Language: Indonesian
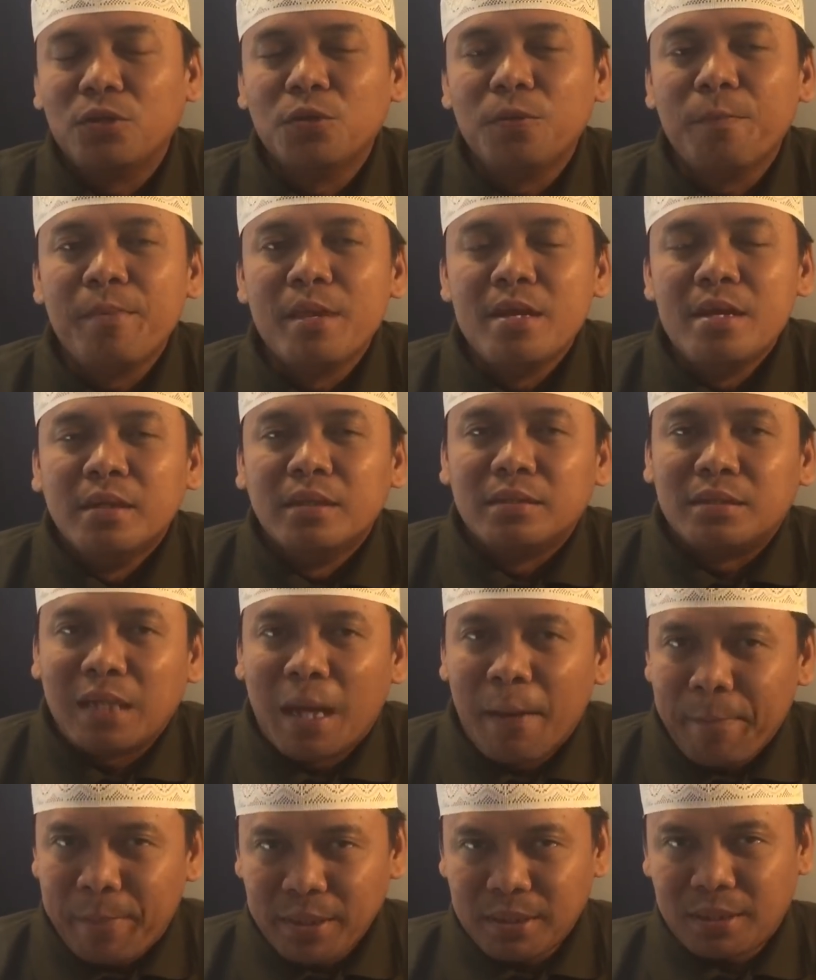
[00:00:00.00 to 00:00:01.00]
itu
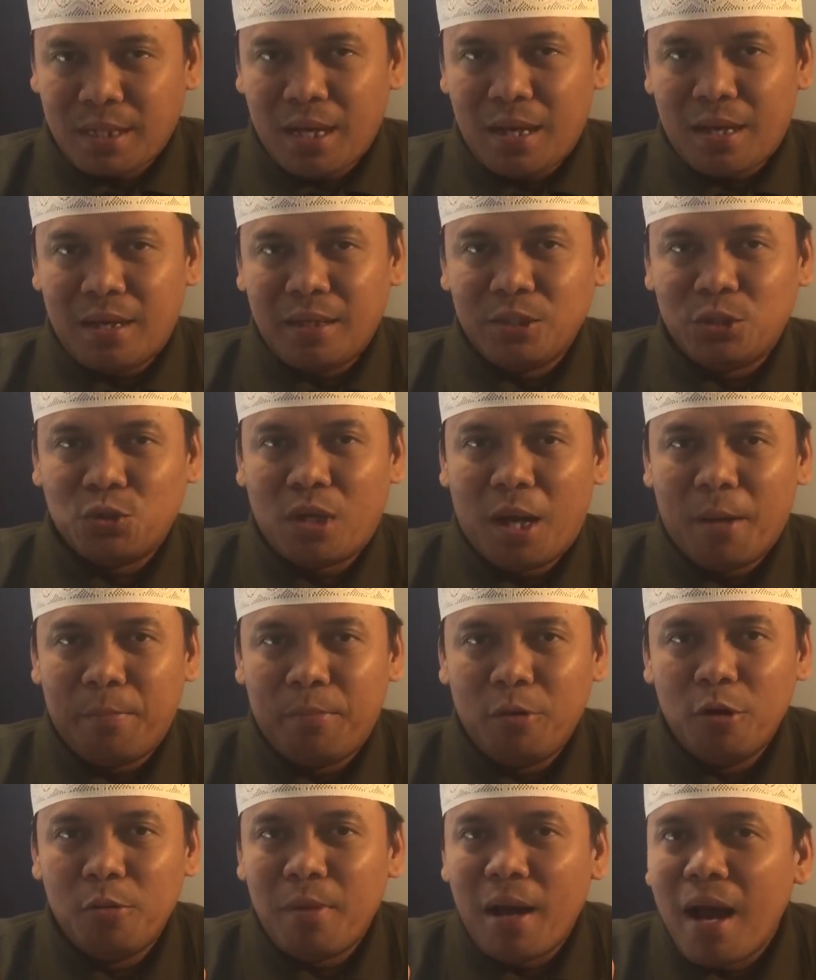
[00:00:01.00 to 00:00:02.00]
sampai sekarang juga
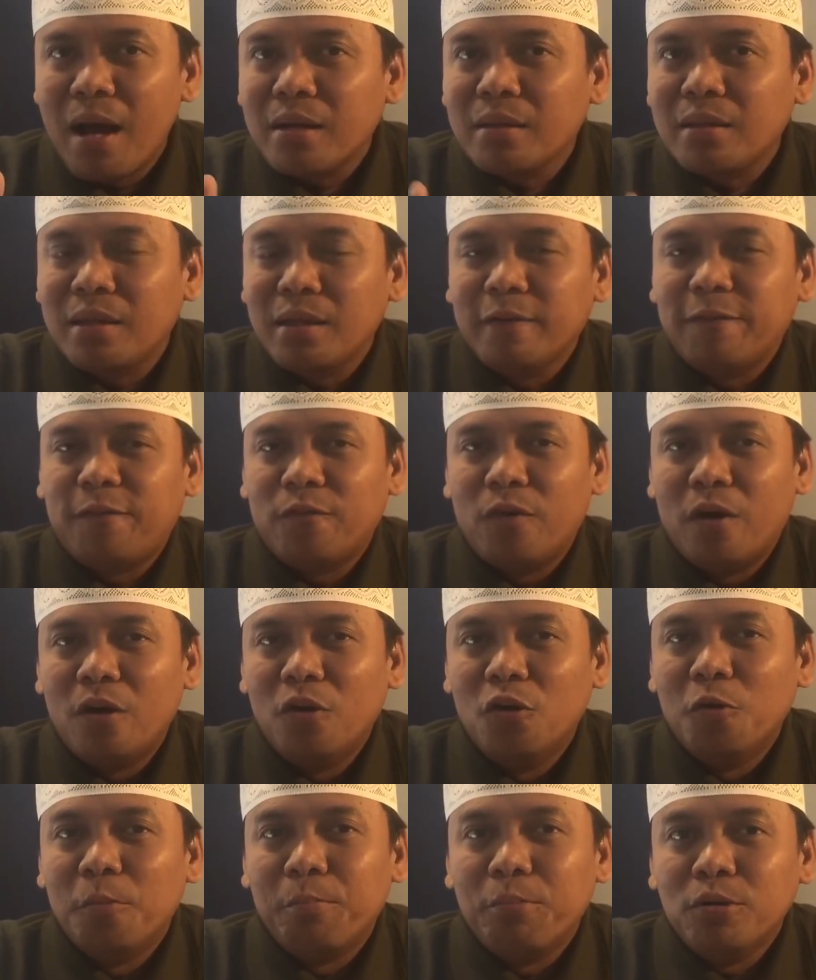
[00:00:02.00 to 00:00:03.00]
belum aktif
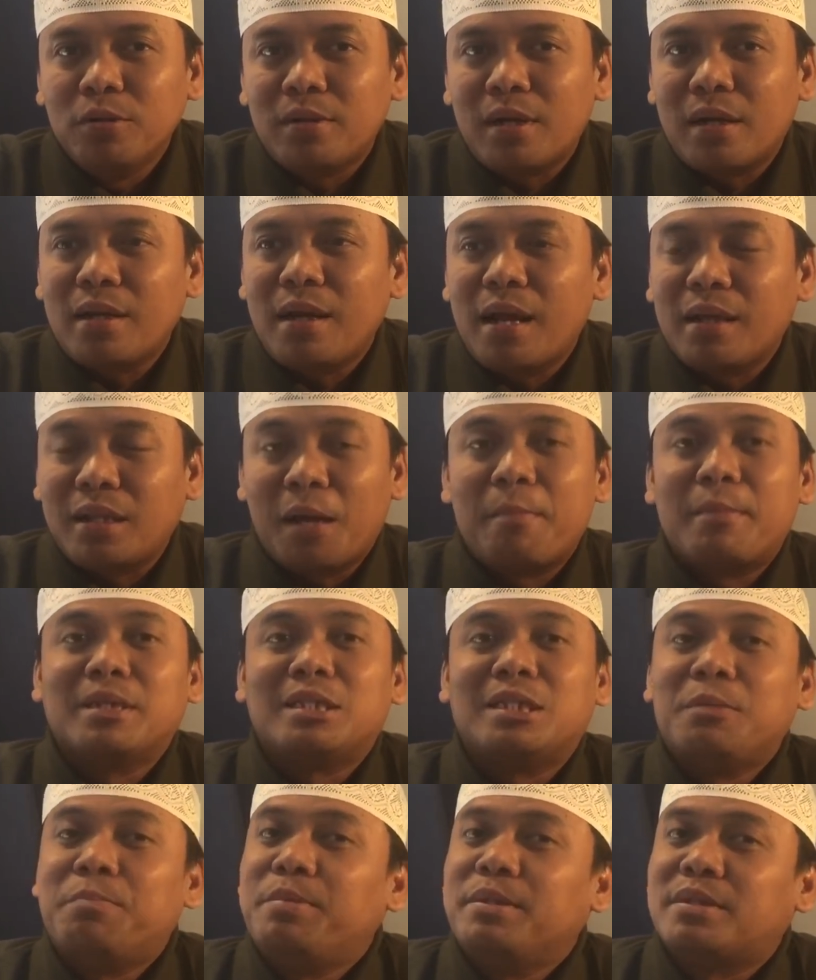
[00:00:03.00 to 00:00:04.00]
walaupun ternyata
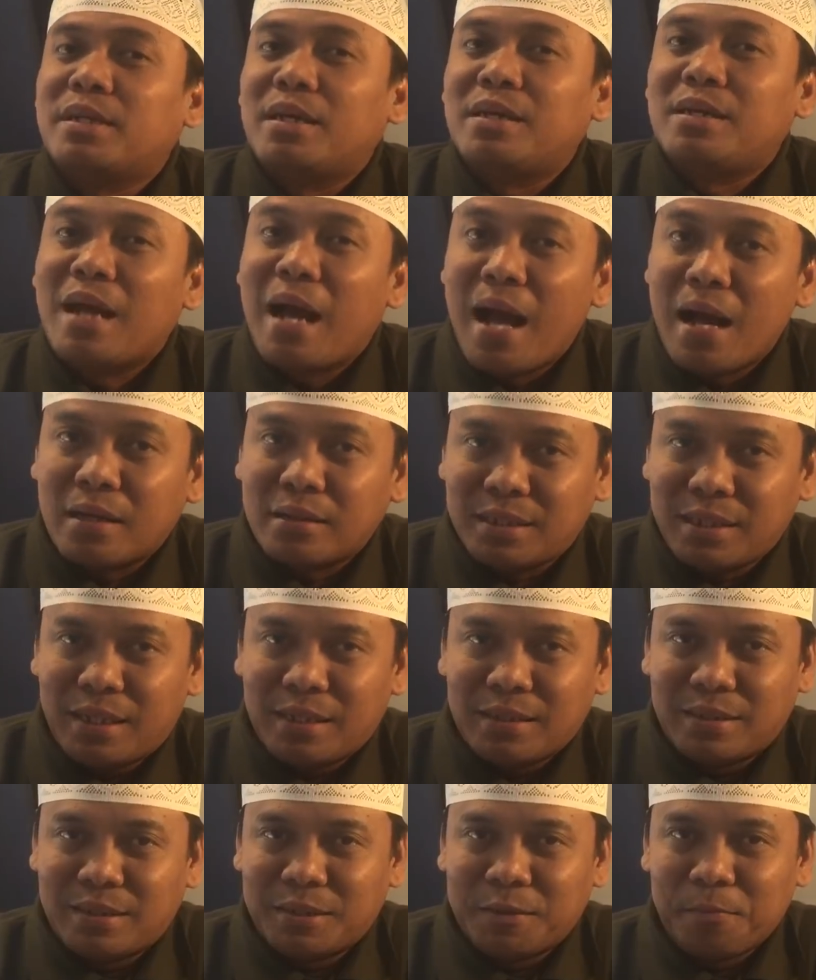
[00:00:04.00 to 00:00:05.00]
masih bisa
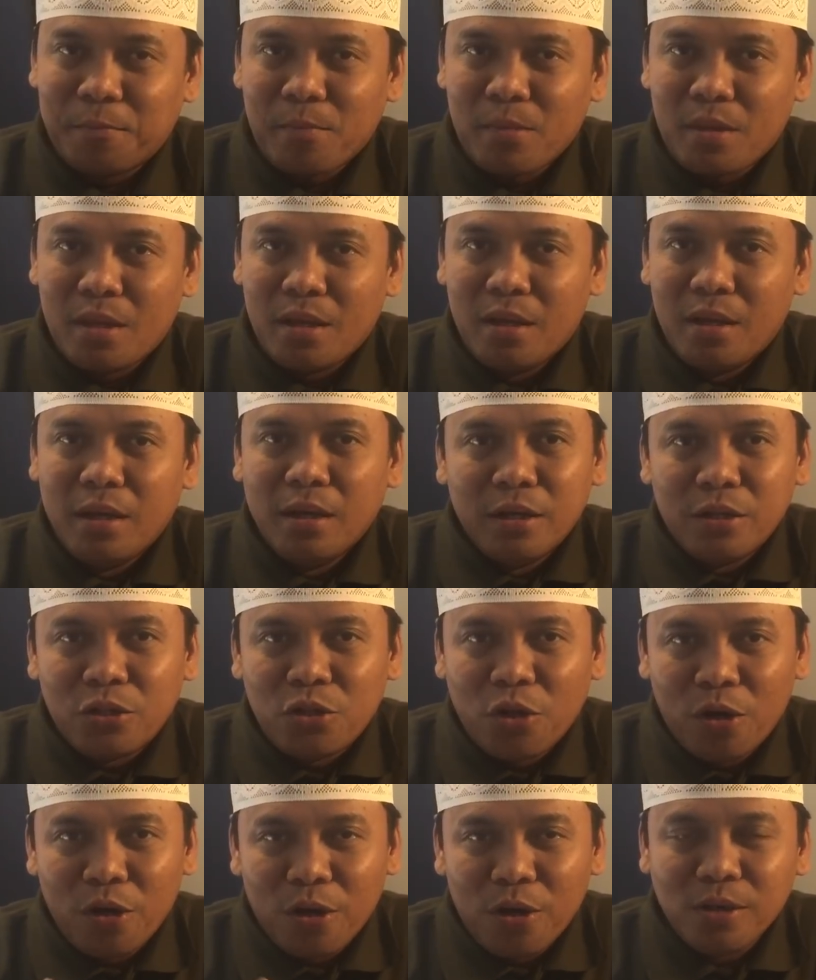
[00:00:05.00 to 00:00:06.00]
diakses.
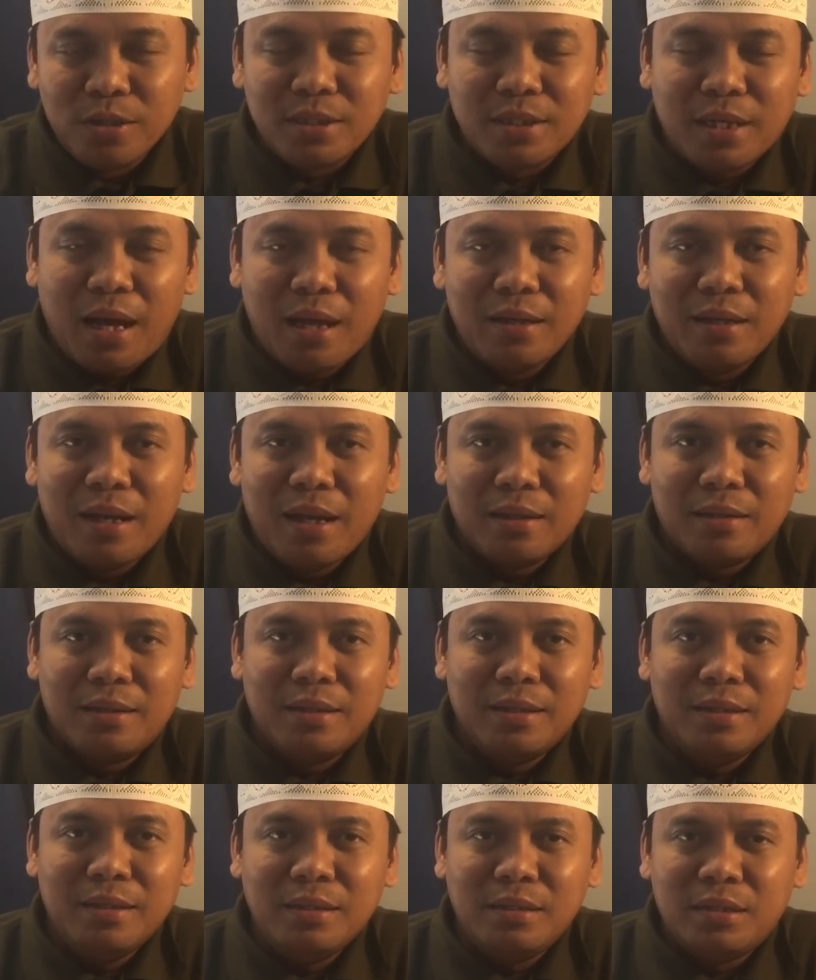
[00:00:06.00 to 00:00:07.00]
Tolong sekali
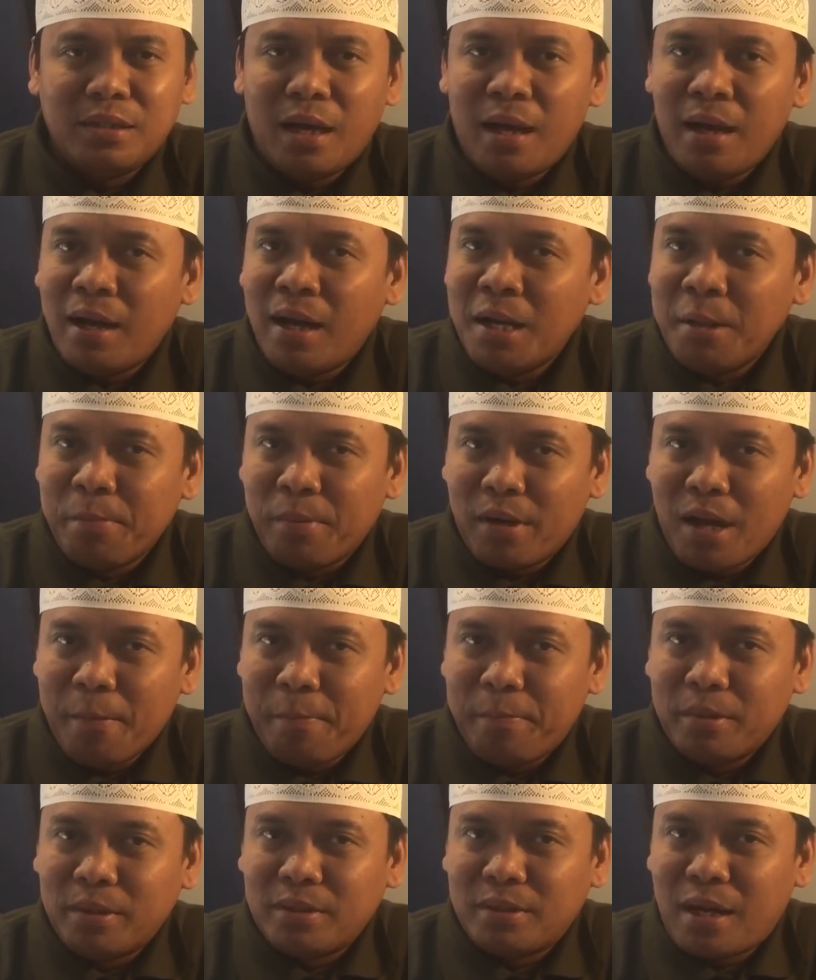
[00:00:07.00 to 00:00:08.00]
lagi jangan
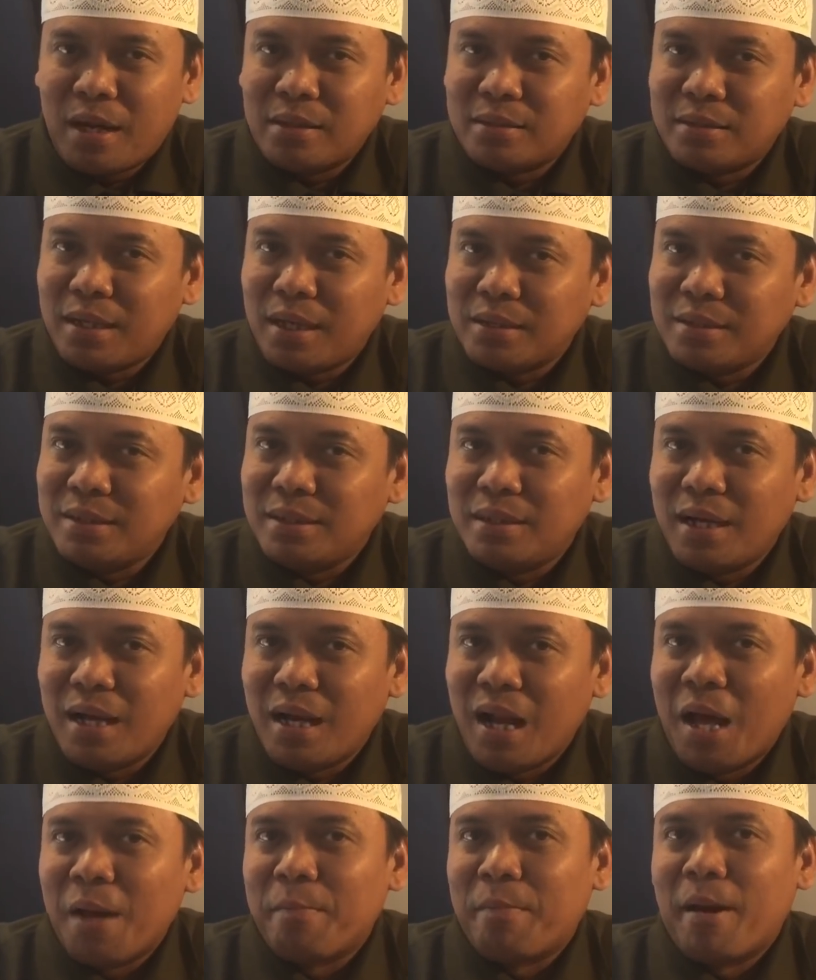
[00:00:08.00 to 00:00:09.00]
pernah bertransaksi
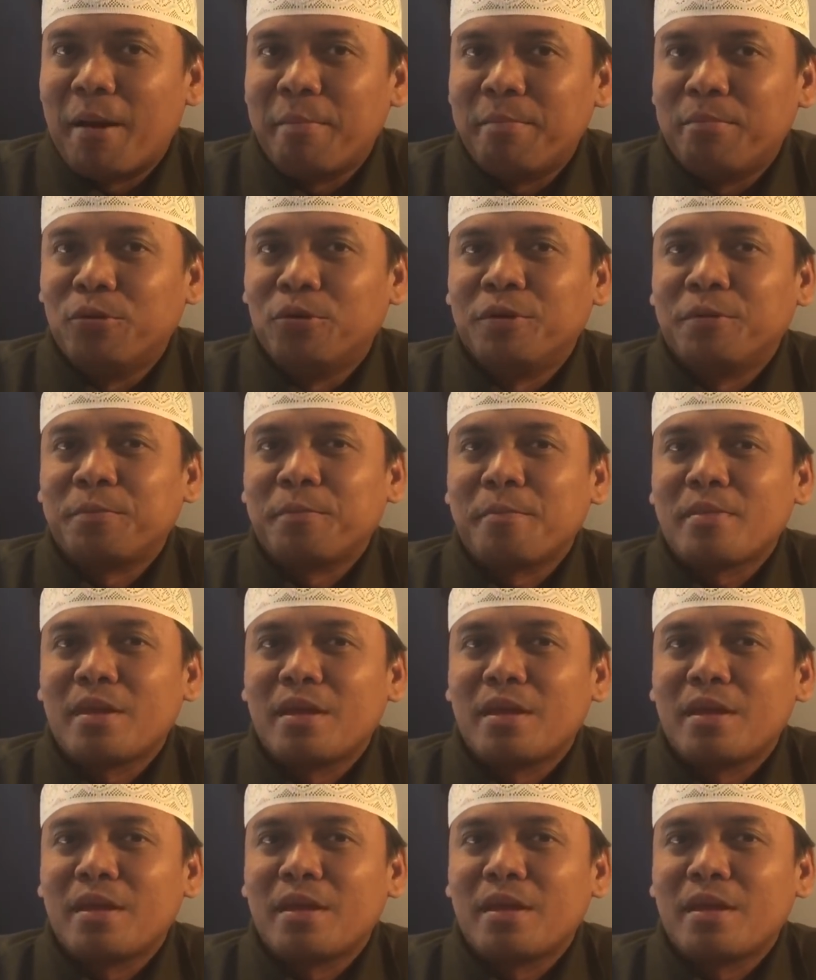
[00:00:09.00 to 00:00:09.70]
dengan apapun.